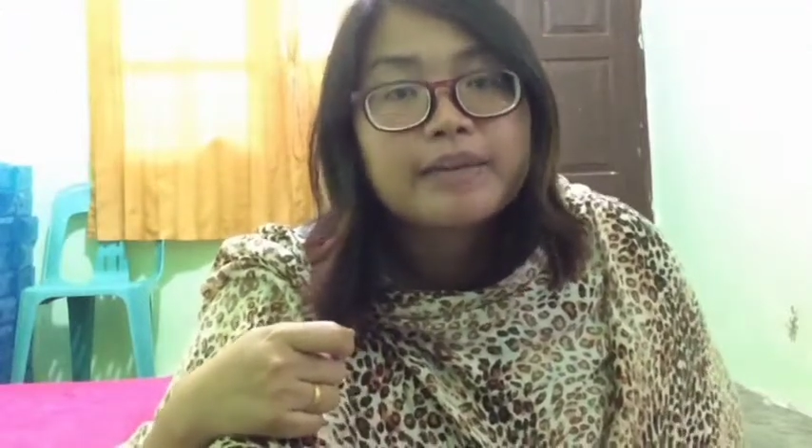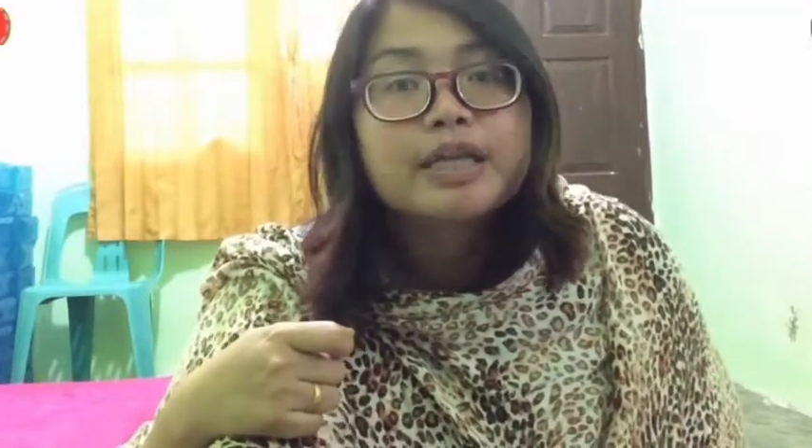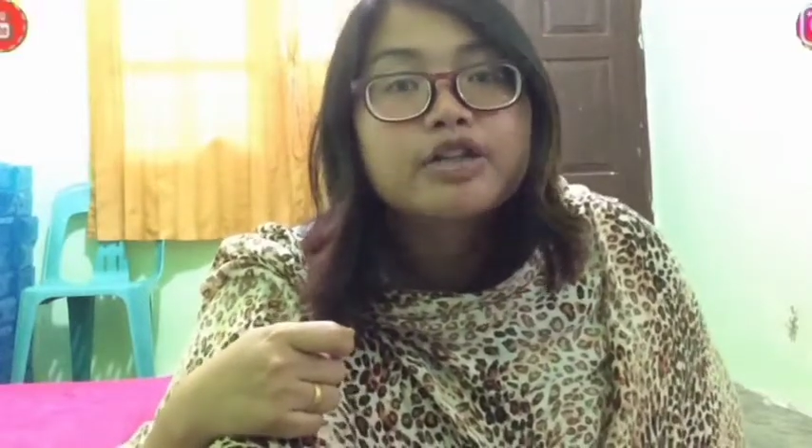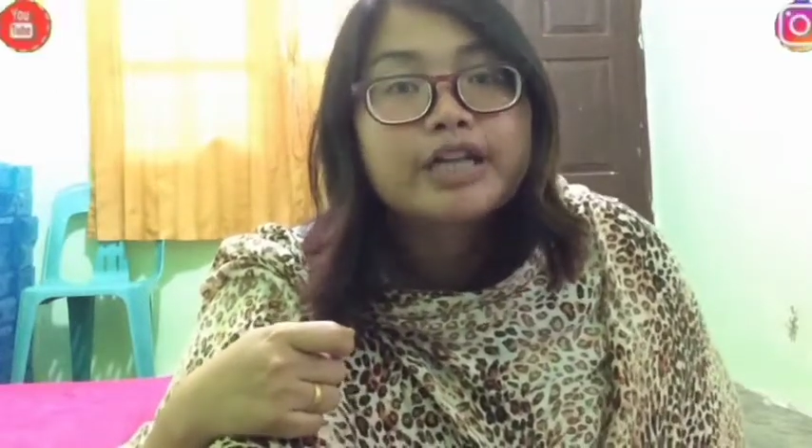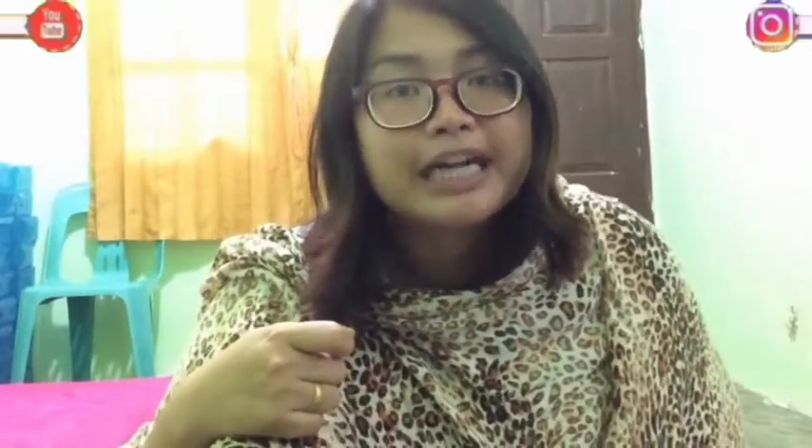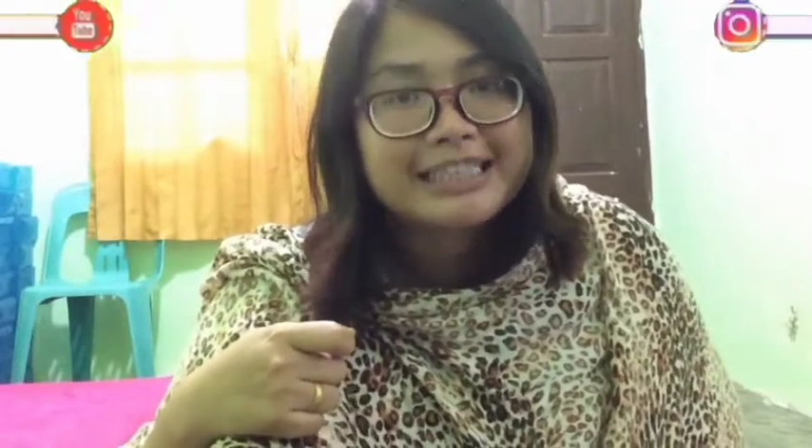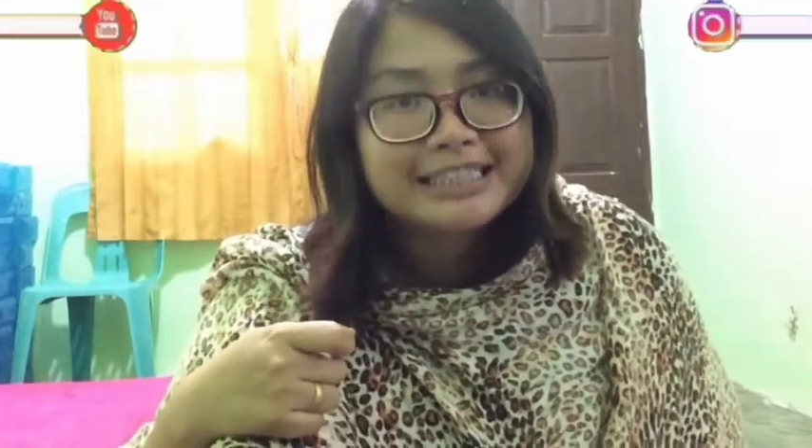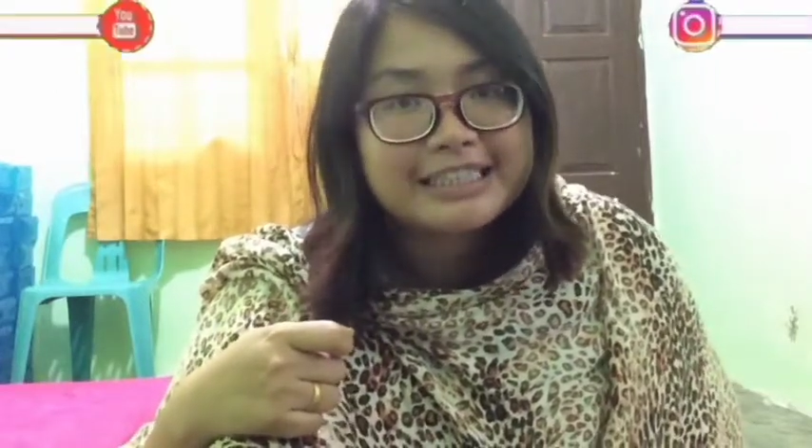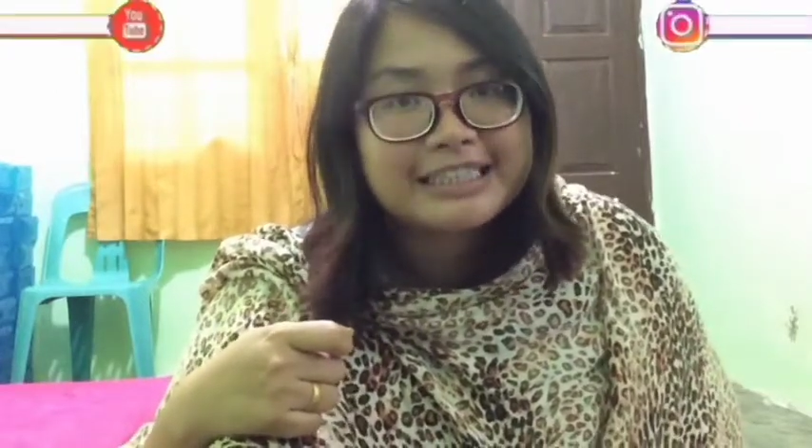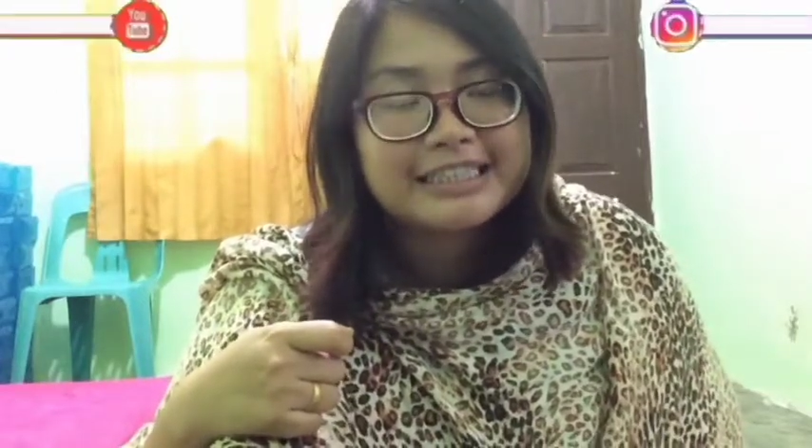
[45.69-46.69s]
rheumatoid
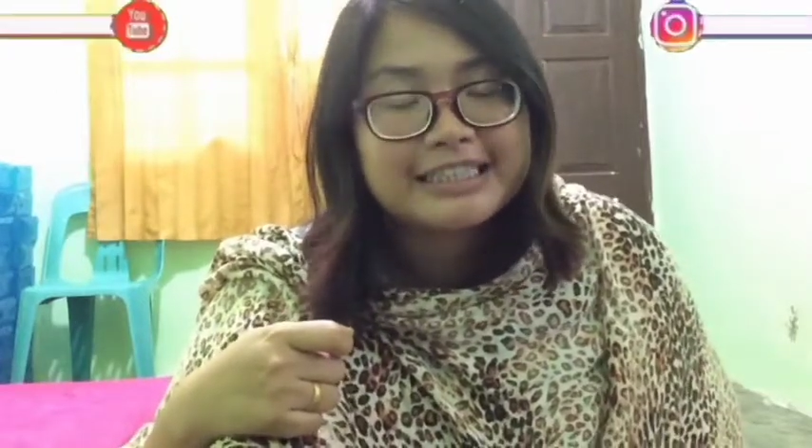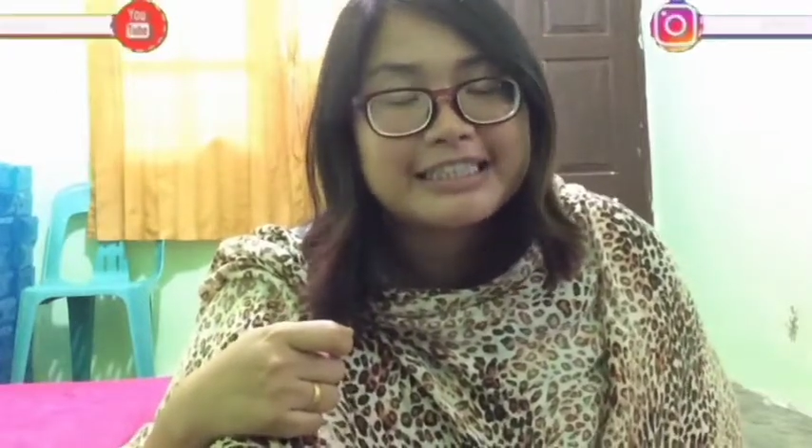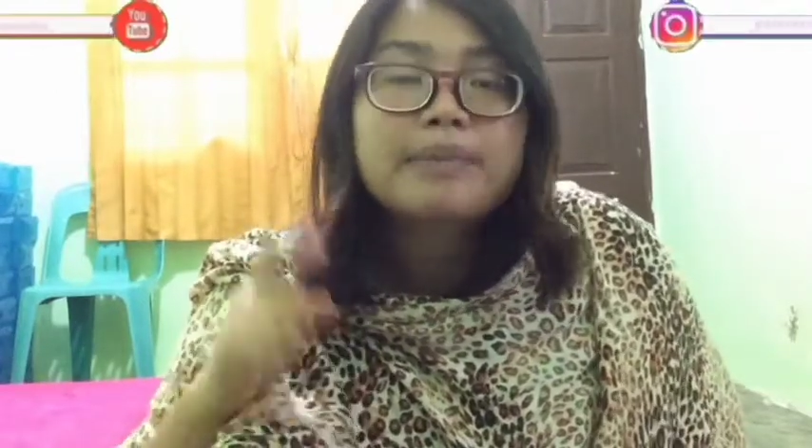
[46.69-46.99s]
artritis.